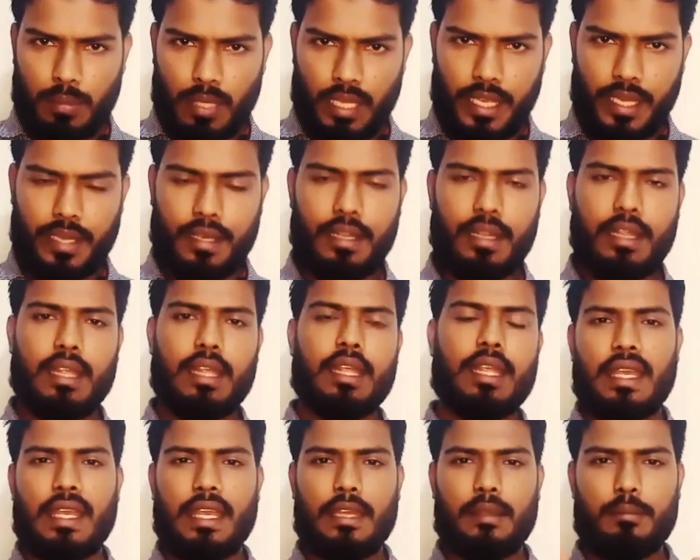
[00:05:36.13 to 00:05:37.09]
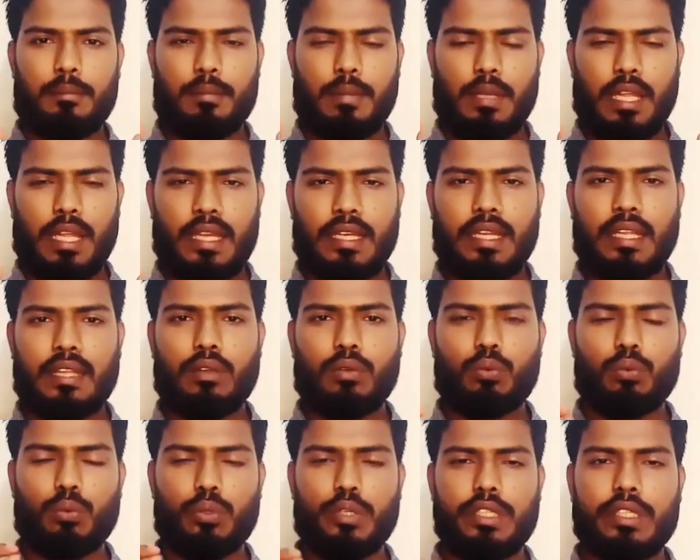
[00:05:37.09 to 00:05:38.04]
ব্লেড এই ব্লেডের
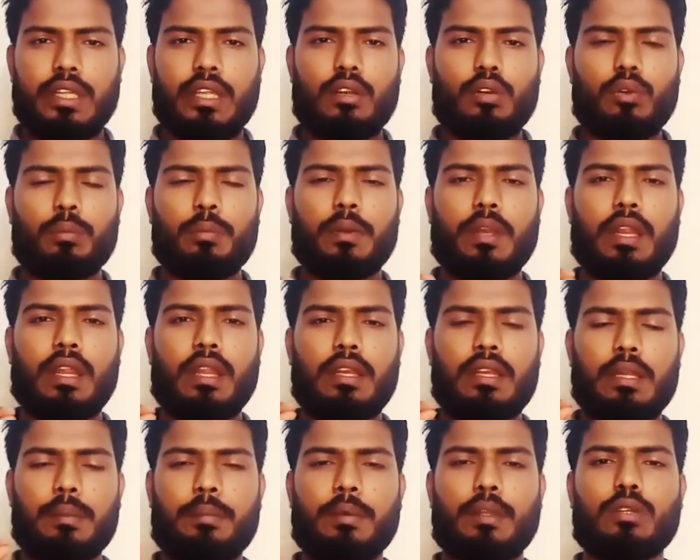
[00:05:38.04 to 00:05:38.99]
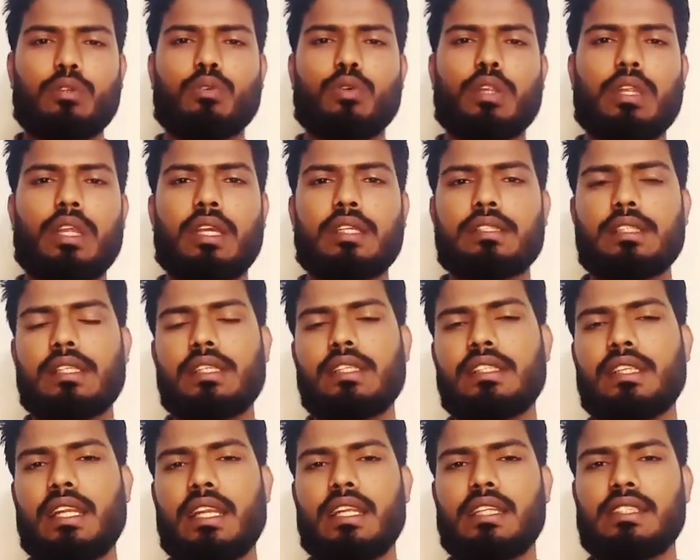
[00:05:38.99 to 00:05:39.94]
উইথের উপরে ডিপেন্ড করে একটি
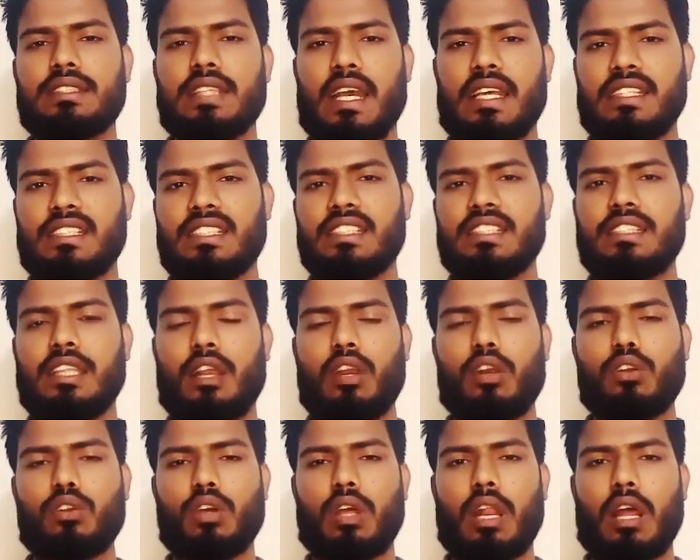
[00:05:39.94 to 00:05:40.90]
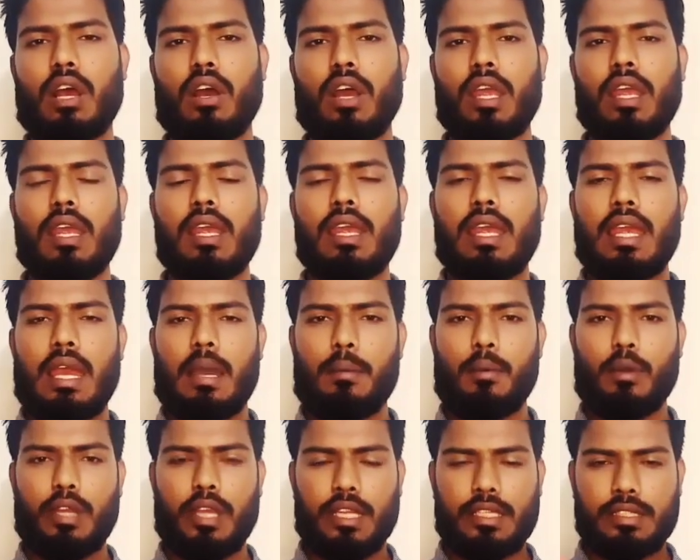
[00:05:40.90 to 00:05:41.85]
নেডেলের সাইজ নির্ধারণ করা হয়
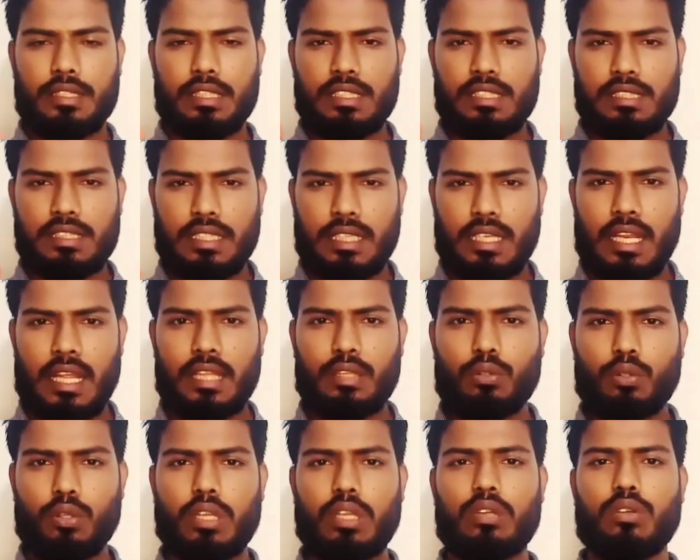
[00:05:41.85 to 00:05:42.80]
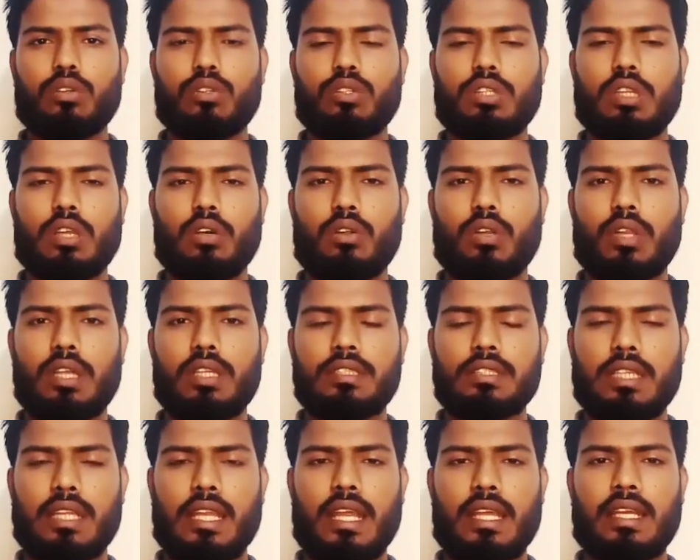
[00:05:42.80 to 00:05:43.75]
এবং একটি সেলাই তৈরি করতে হলে
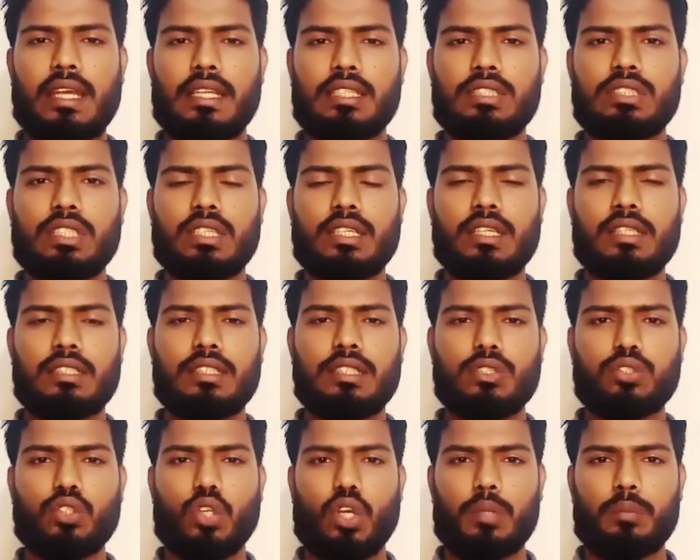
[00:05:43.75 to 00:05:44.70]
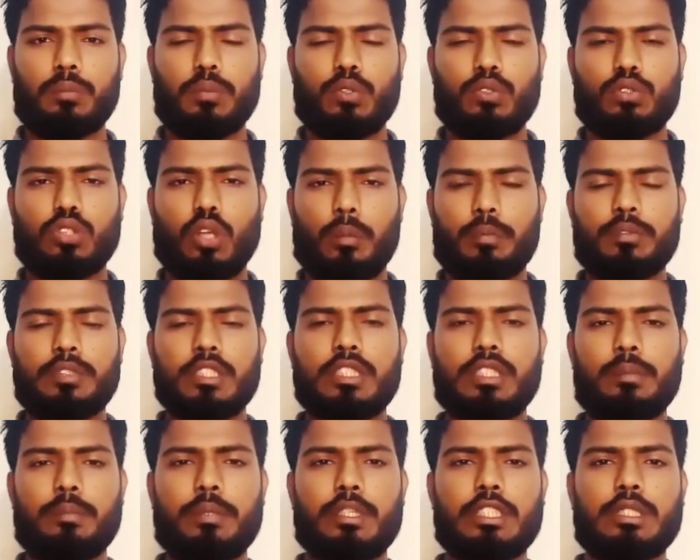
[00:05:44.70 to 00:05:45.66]
সেলাই কাজের ক্ষেত্রে সব
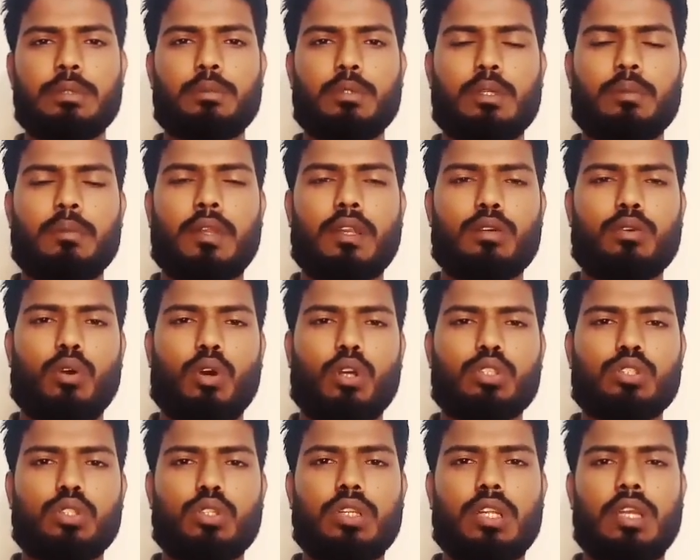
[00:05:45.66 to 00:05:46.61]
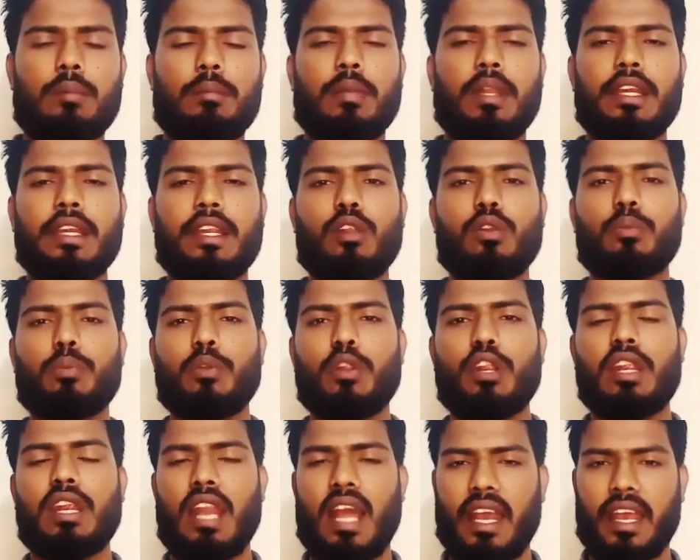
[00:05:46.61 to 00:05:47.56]
সবচেয়ে বেশি পরিমাণে ঘর্ষণ এই ব্লেডের
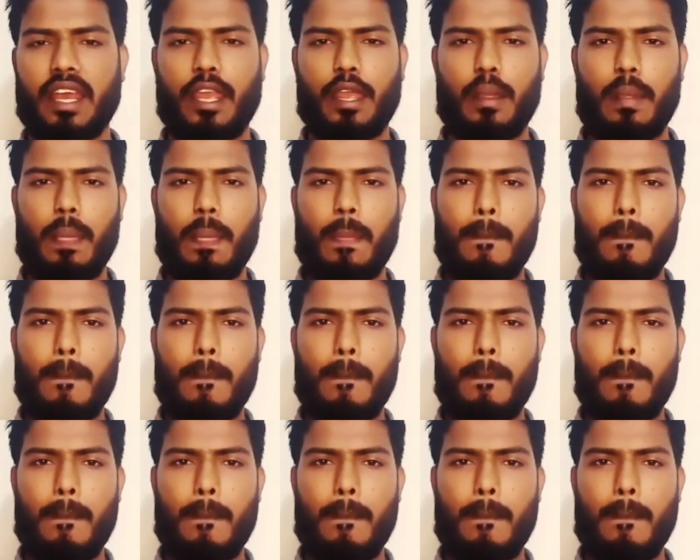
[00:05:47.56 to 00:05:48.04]
উপরেই লাগে